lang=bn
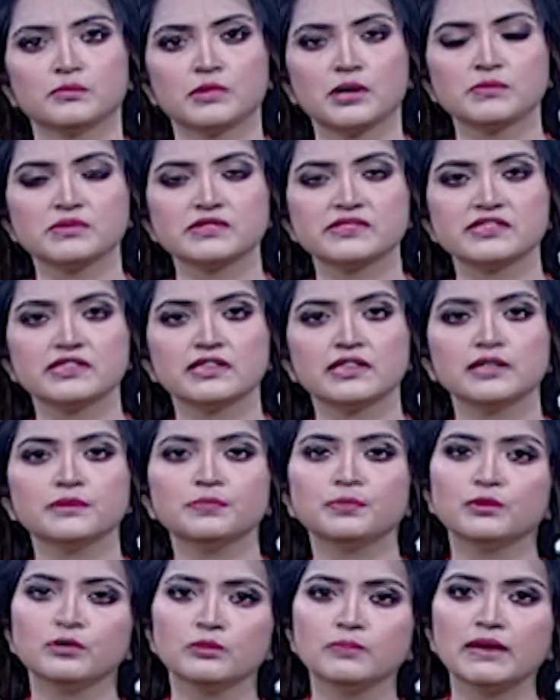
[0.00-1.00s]
ময়মনসিংহের
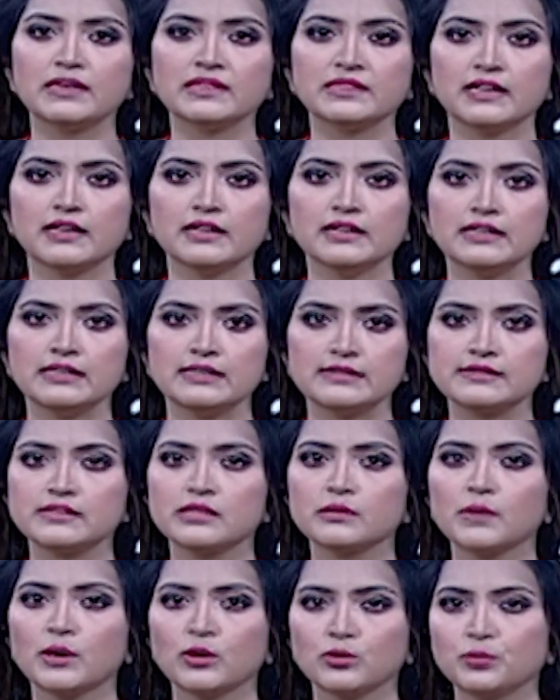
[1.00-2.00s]
ফুলবাড়িয়ায়
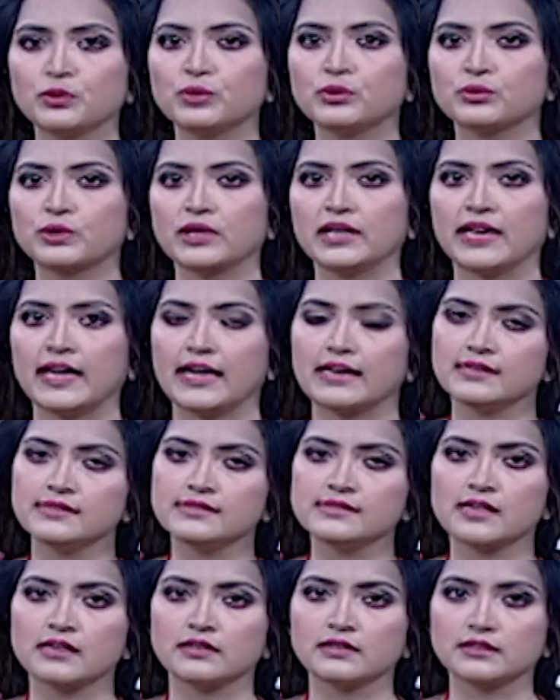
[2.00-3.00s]
ইস্তেমা উপলক্ষে একই
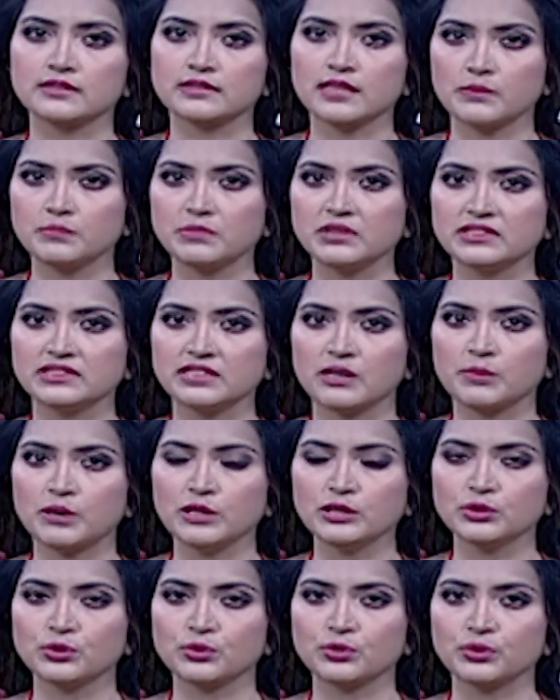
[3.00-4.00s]
স্থানে তাবলিক
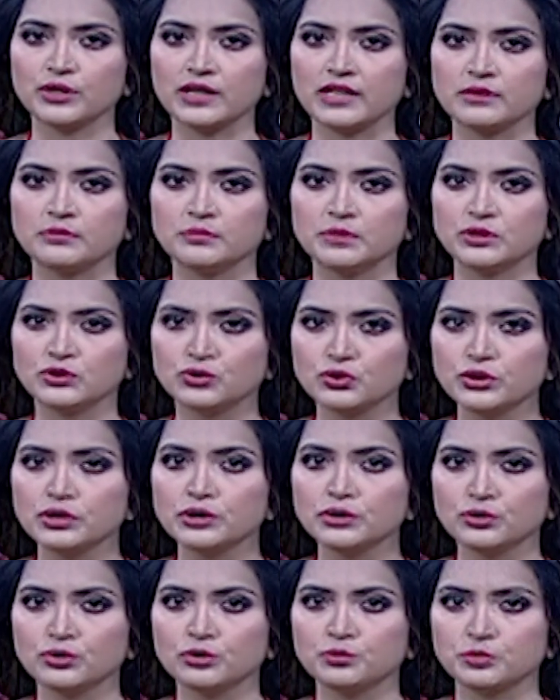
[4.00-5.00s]
জামাত ও এর বিদ্রোহী
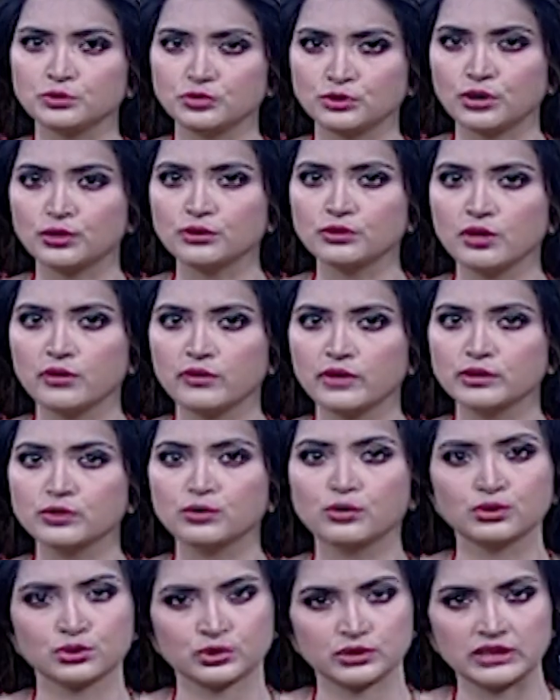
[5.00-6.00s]
গ্রুপ জড়ো হওয়ার
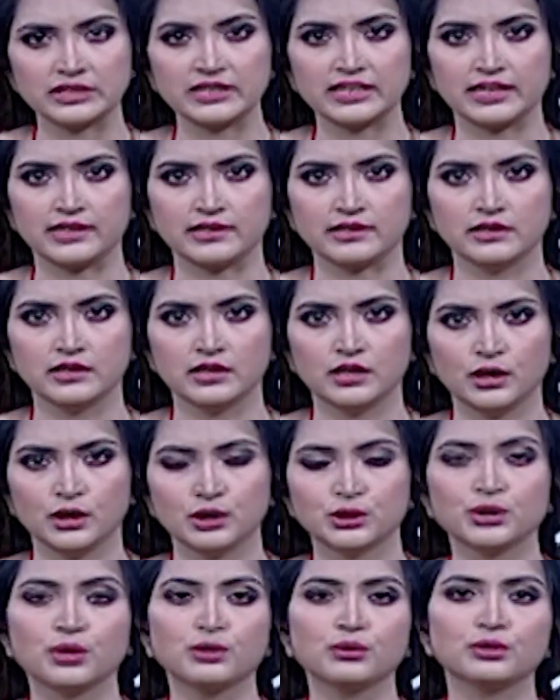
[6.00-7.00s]
ঘোষণা দেয়
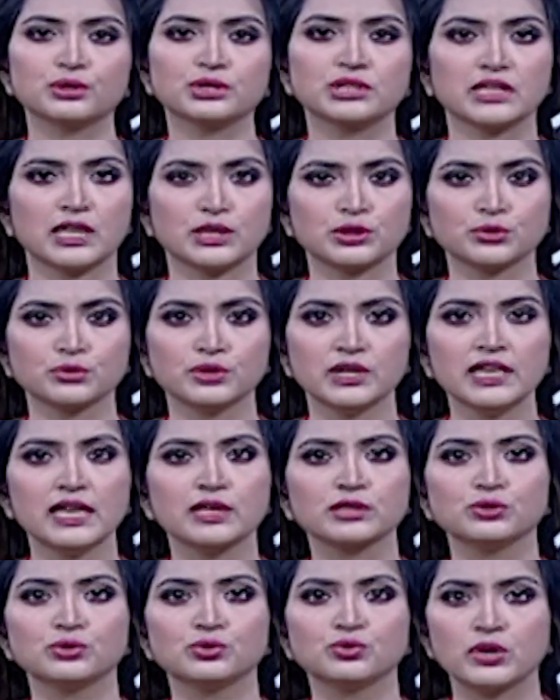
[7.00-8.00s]
সংঘর্ষের আশঙ্কায়
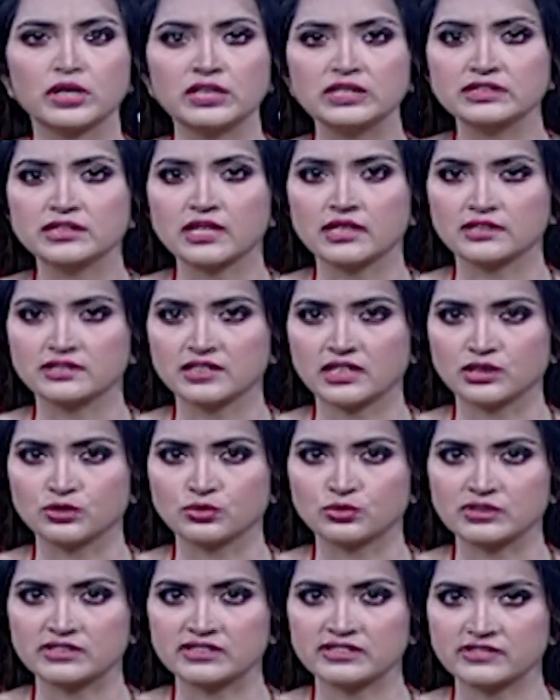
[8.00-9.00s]
একশো ধারা জারি
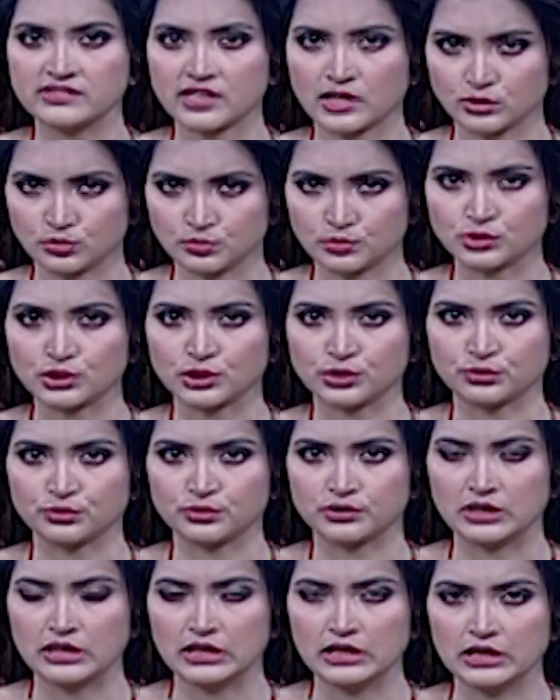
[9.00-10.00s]
করেছে স্থানীয় প্রশাসন
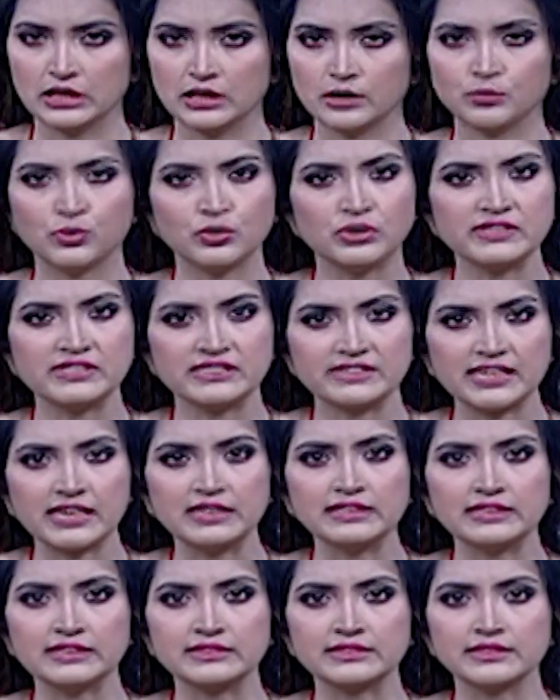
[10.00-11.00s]
পুলিশ
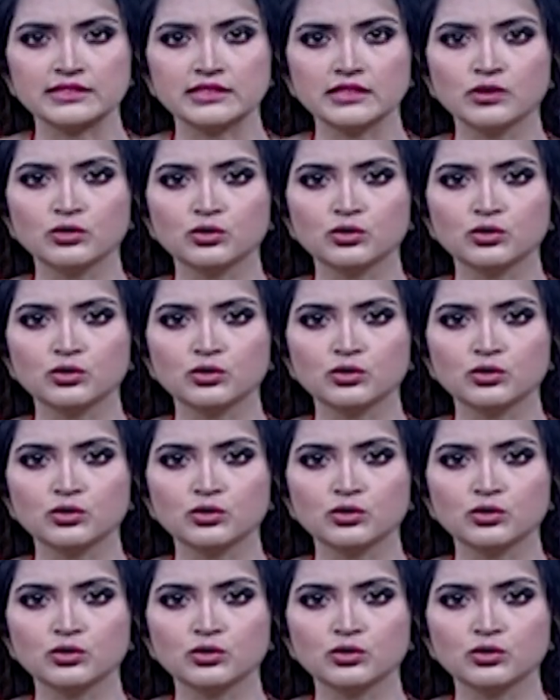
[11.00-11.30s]
জানিয়েছে